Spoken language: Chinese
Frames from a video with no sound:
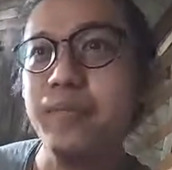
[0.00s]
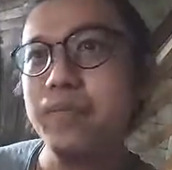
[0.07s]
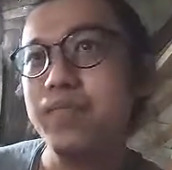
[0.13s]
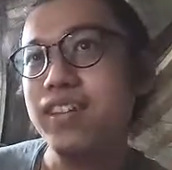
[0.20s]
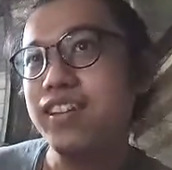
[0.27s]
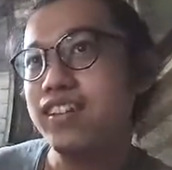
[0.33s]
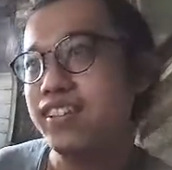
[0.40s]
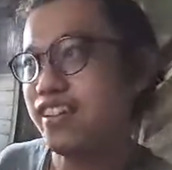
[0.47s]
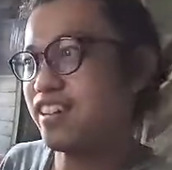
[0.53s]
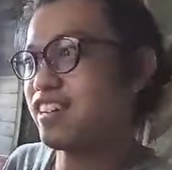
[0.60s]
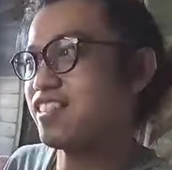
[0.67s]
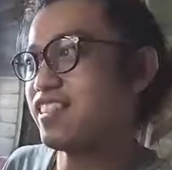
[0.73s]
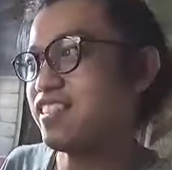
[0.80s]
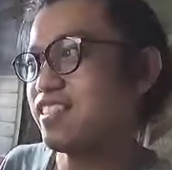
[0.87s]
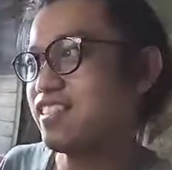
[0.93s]
啊！像
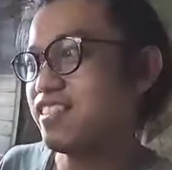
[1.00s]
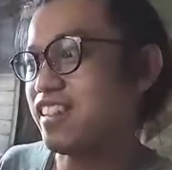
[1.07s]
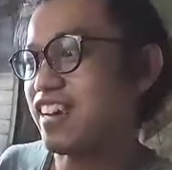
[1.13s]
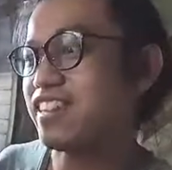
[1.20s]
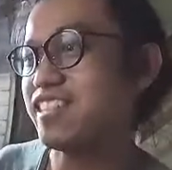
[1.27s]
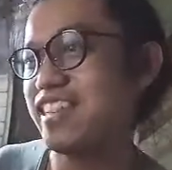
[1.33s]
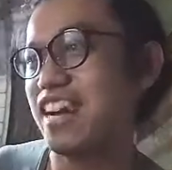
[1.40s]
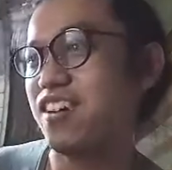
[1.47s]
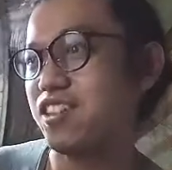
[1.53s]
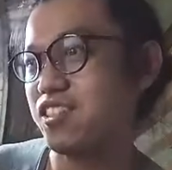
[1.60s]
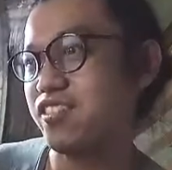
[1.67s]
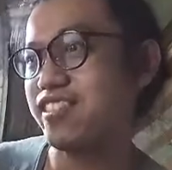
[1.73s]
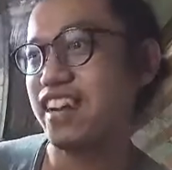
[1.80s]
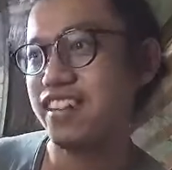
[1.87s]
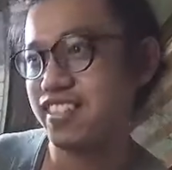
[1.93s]
那个橡胶啊，
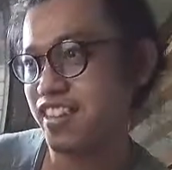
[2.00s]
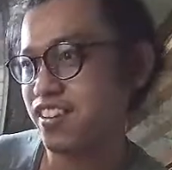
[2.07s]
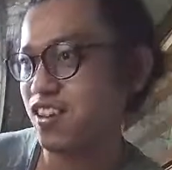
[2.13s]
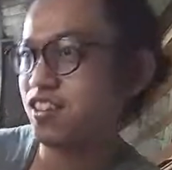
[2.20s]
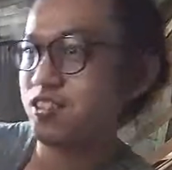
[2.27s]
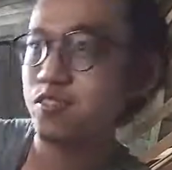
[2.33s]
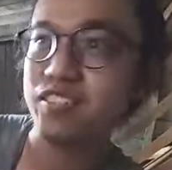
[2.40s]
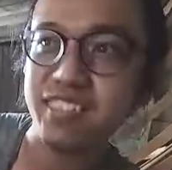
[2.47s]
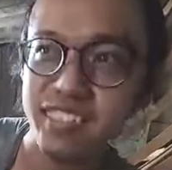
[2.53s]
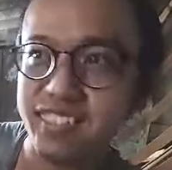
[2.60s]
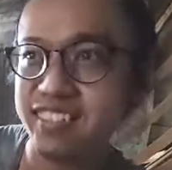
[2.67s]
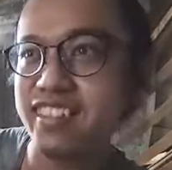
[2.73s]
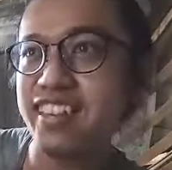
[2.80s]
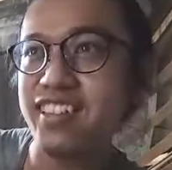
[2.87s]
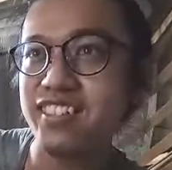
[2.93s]
就是橡胶，然后就直
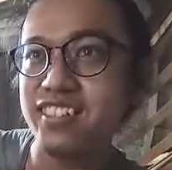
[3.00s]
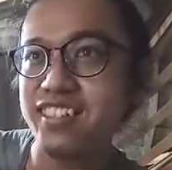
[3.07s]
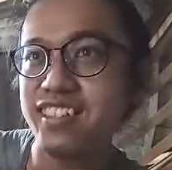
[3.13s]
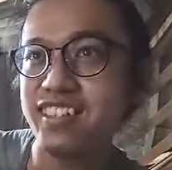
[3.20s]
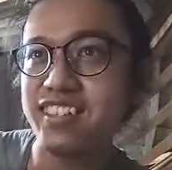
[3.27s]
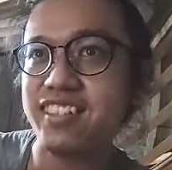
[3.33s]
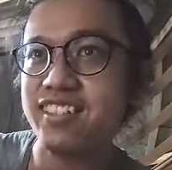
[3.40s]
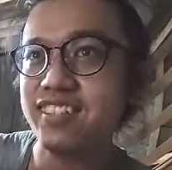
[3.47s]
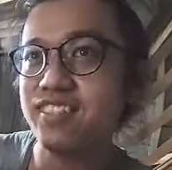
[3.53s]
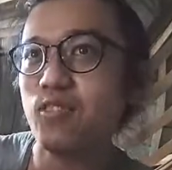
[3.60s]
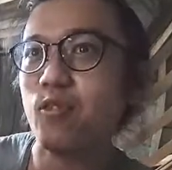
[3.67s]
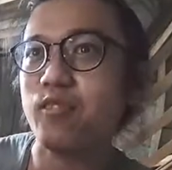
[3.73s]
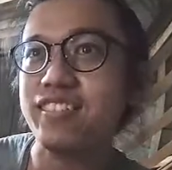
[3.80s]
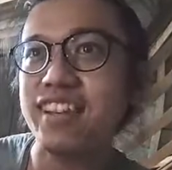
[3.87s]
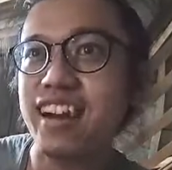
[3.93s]
接进
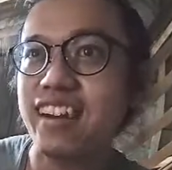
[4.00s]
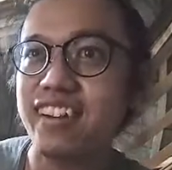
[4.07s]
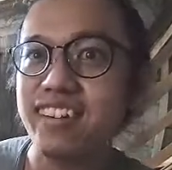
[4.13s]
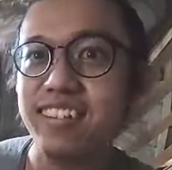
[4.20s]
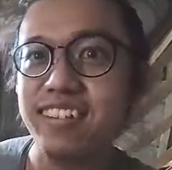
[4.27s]
工厂